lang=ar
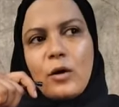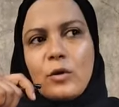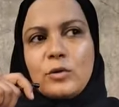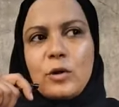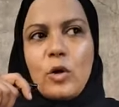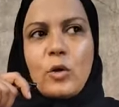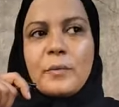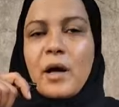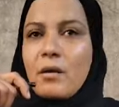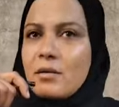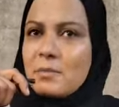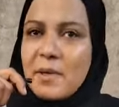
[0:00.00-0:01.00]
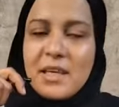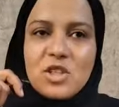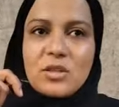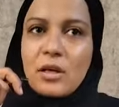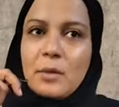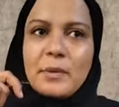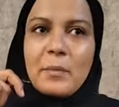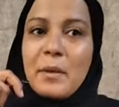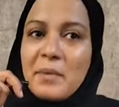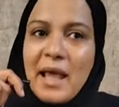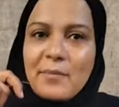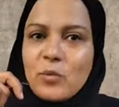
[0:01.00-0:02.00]
قلت لهم خلاص ماشي طيب
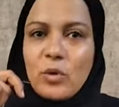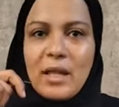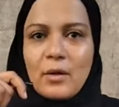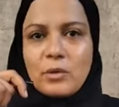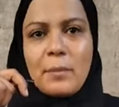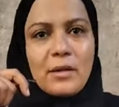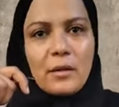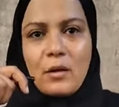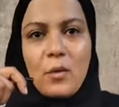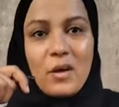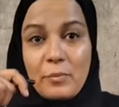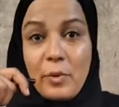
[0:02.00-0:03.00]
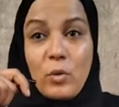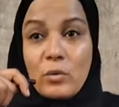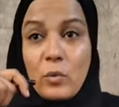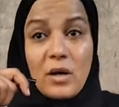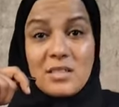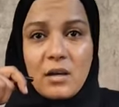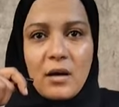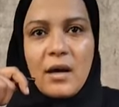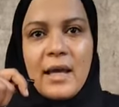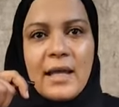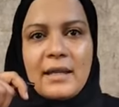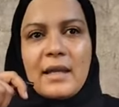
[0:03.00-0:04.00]
تمام الحمد لله وطبعا انا بقول بواثقه
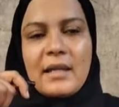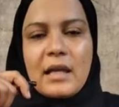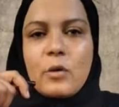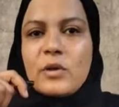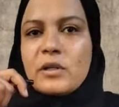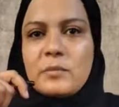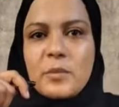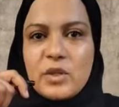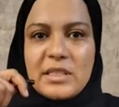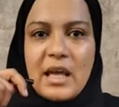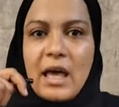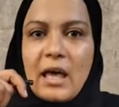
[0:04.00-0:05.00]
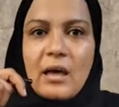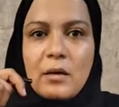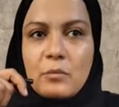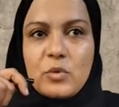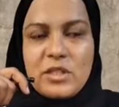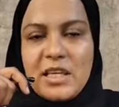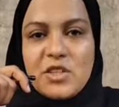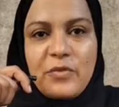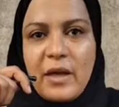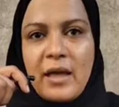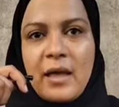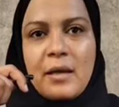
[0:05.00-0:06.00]
لان انا موديها
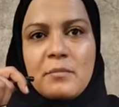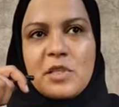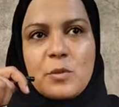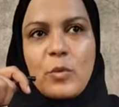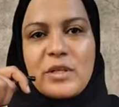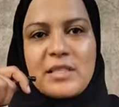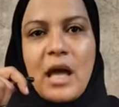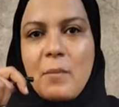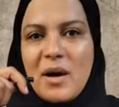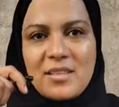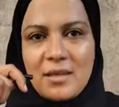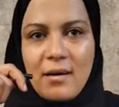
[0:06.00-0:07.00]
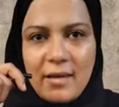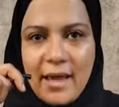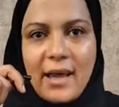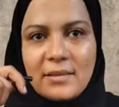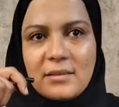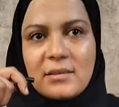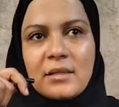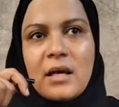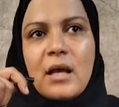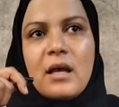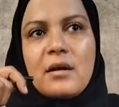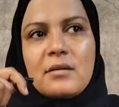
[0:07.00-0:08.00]
مستشفى مش موديها مجزره يعني
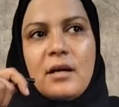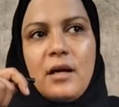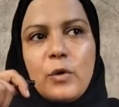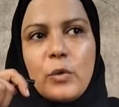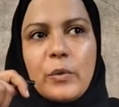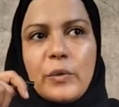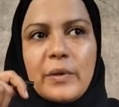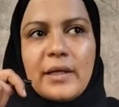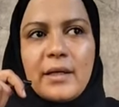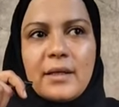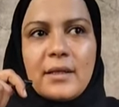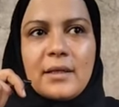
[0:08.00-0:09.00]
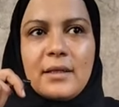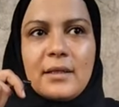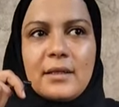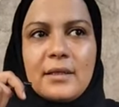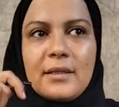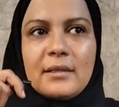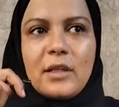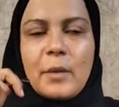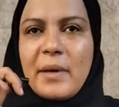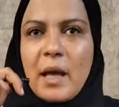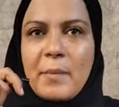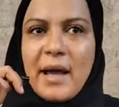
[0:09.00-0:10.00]
راحوا آه،
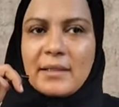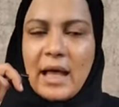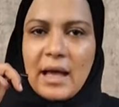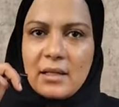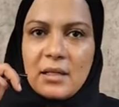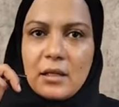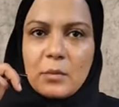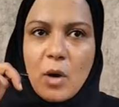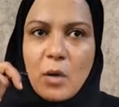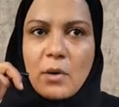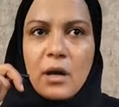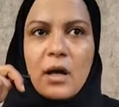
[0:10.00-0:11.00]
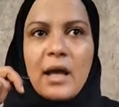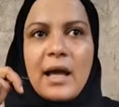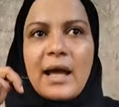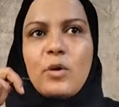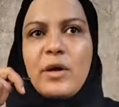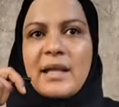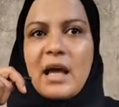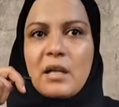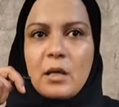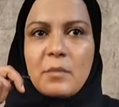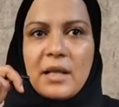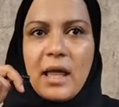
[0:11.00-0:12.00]
طيب يا جماعه تحاليل لماما قالوا احنا
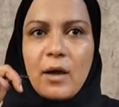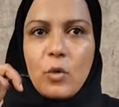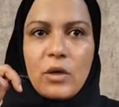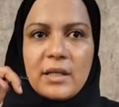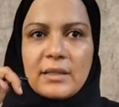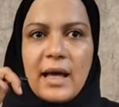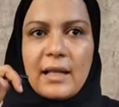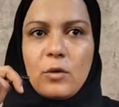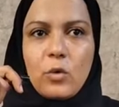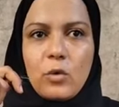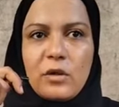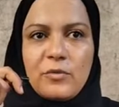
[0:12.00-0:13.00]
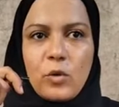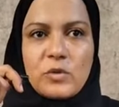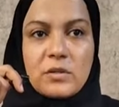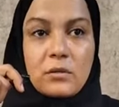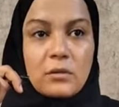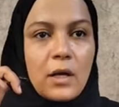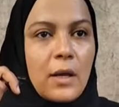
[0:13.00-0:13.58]
هنعمل لها كل التحاليل وكل الفحوصات